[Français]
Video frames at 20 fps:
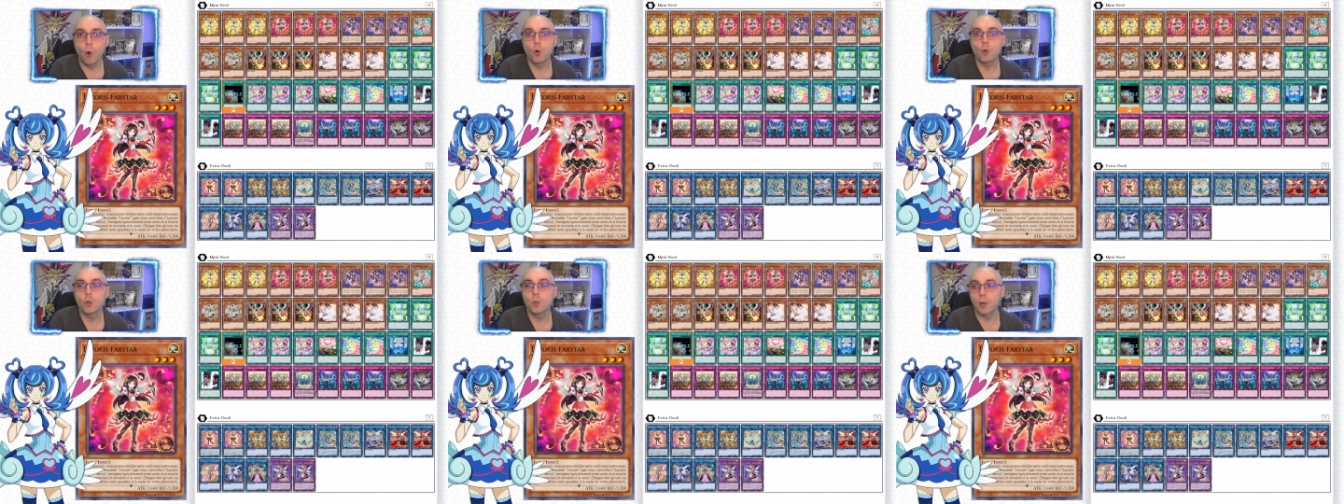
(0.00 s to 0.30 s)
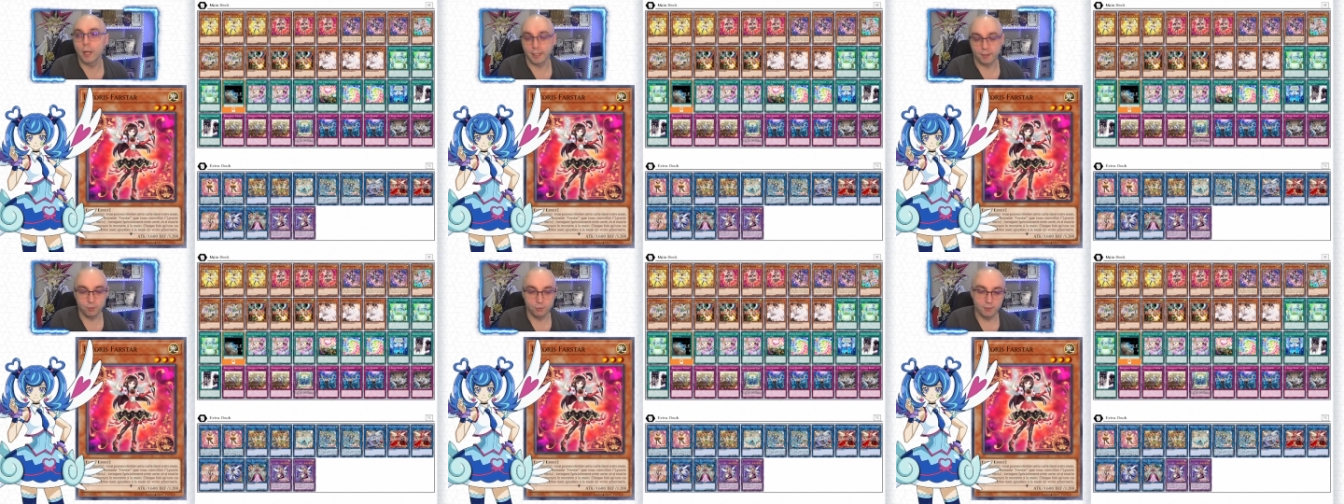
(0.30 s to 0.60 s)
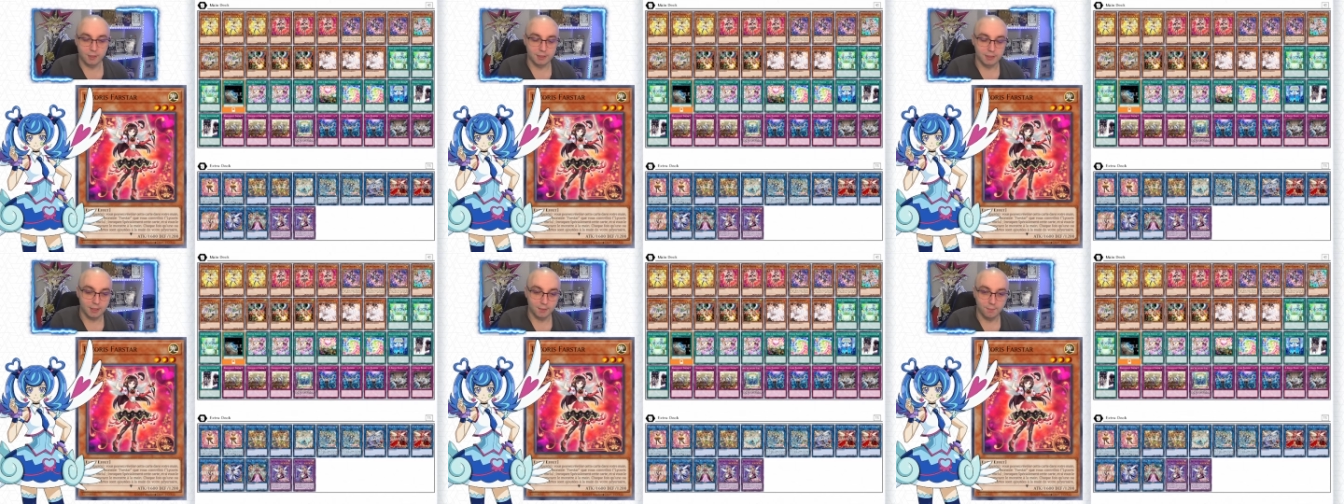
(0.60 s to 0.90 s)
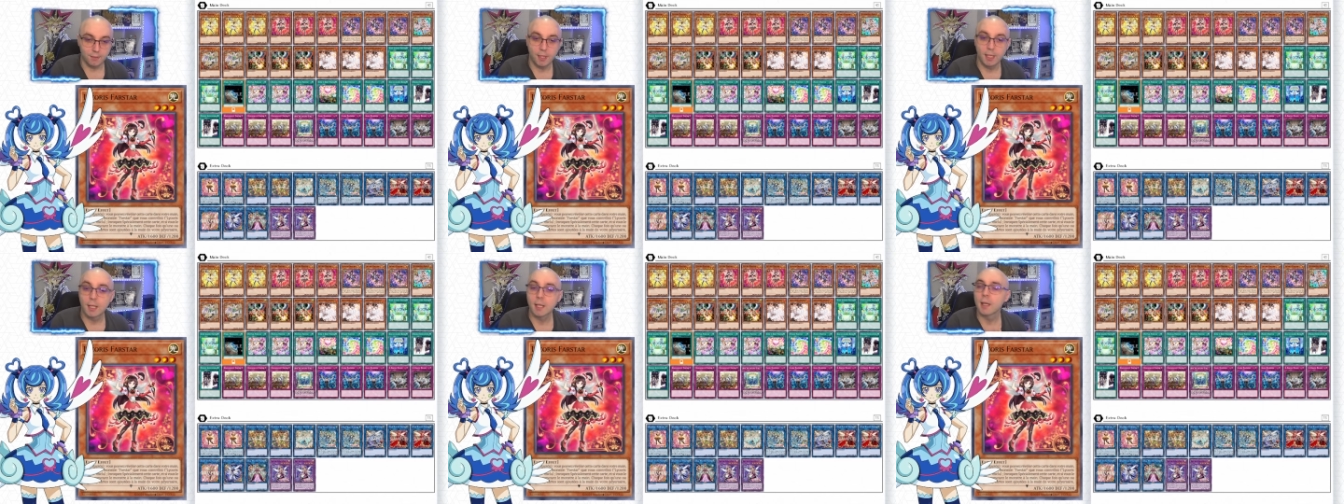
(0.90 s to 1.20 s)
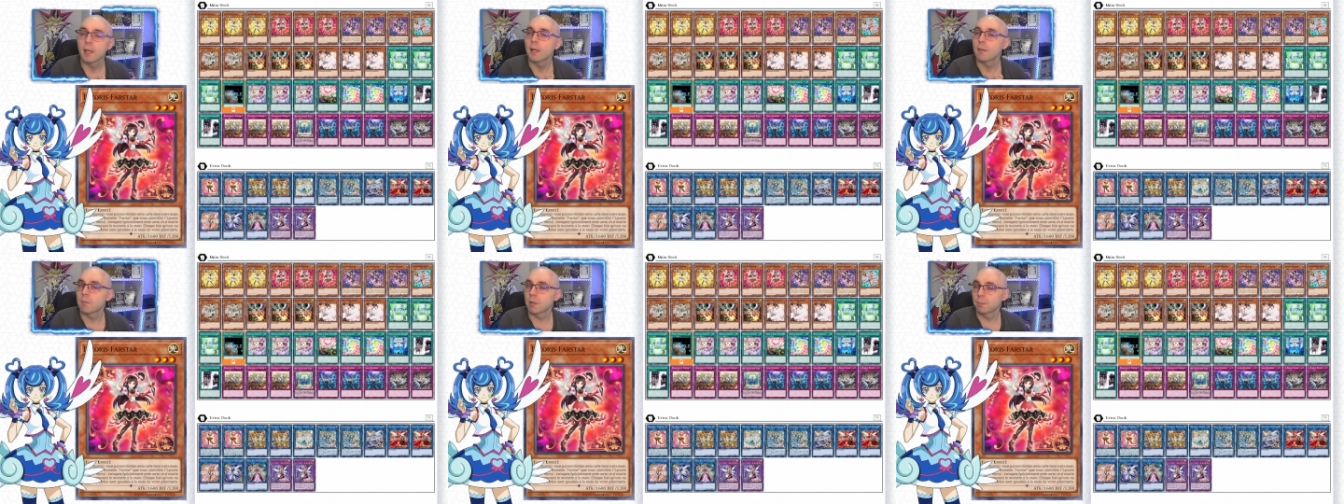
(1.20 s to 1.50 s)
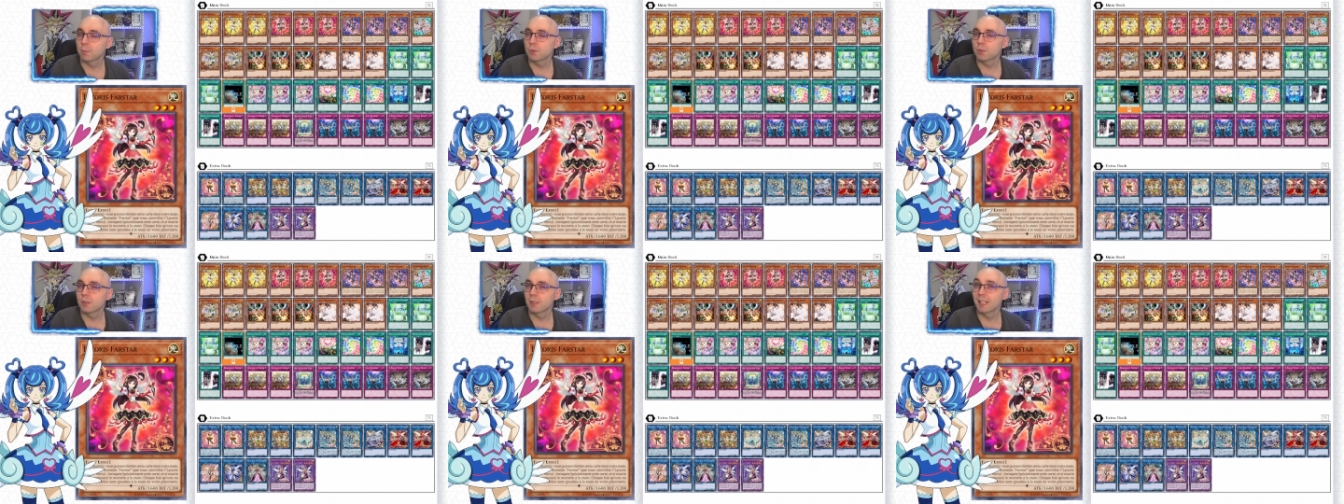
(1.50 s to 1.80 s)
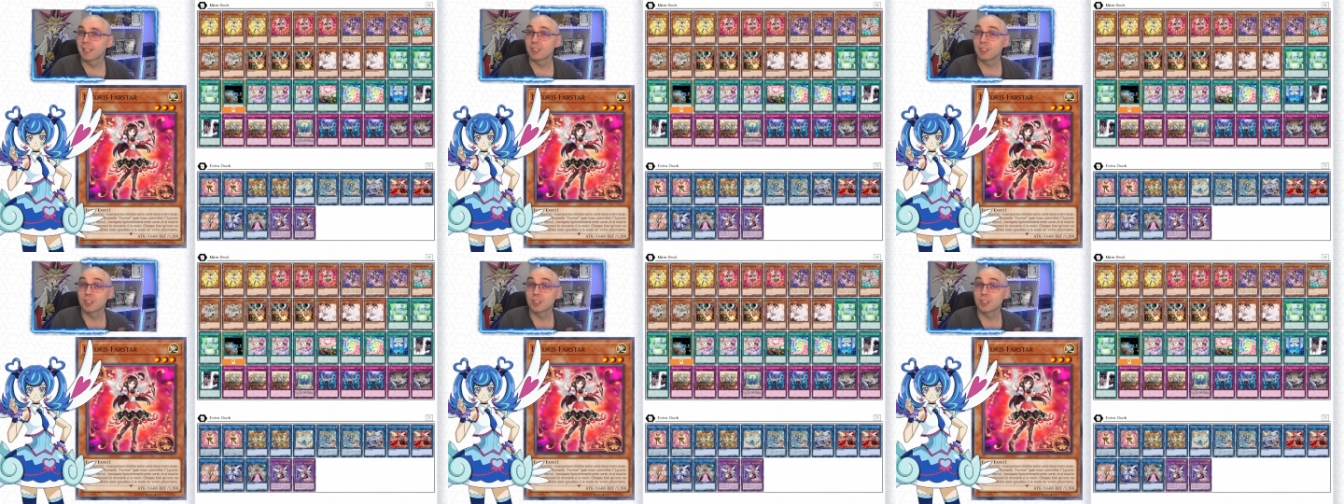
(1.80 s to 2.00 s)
correctes, on va dire. Mais en plus de ça,